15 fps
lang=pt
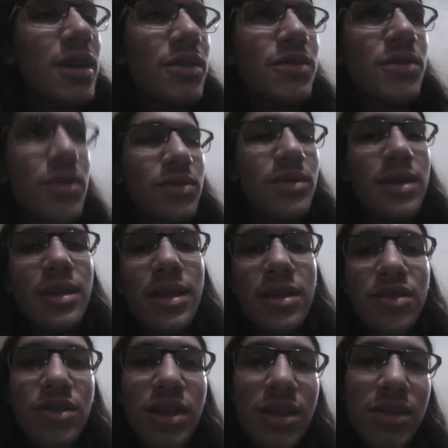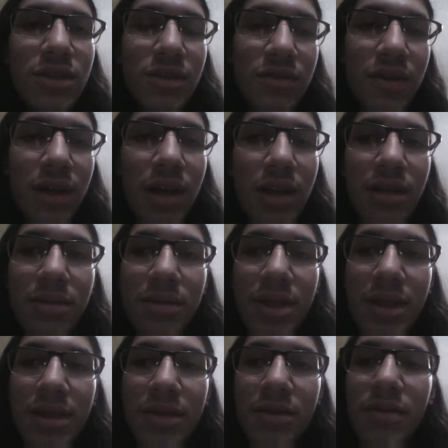que o cachorro não entende o que a gente fala,
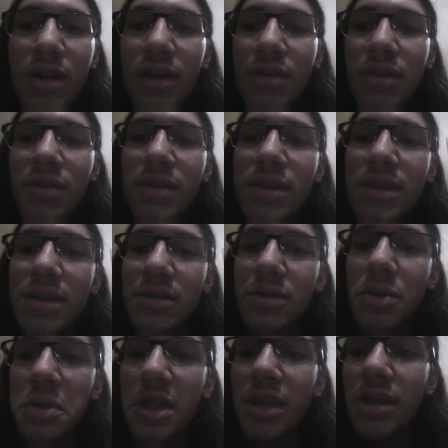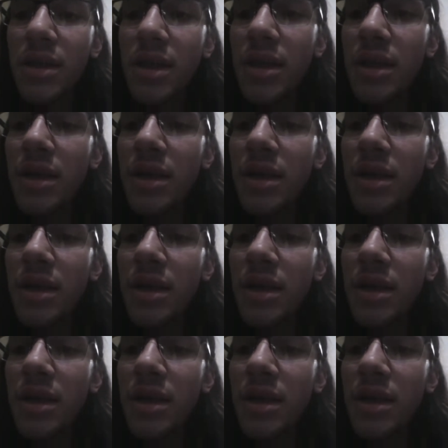mas eu ficava conversando com ele